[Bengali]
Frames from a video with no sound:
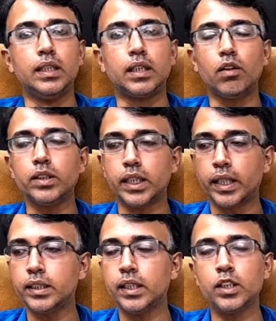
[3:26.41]
তাহলে
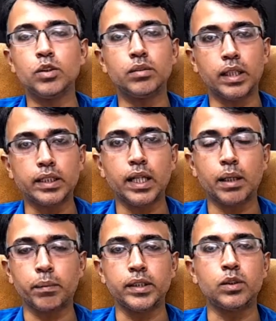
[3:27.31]
সেক্ষেত্রে কিন্তু দেখতে
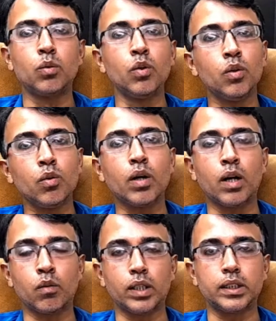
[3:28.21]
লাগবে যে অন্য কোনো
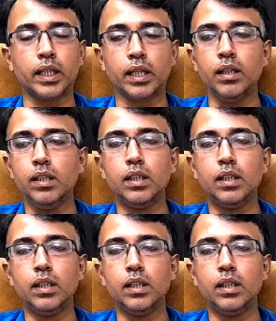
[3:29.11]
কারণ আছে কিনা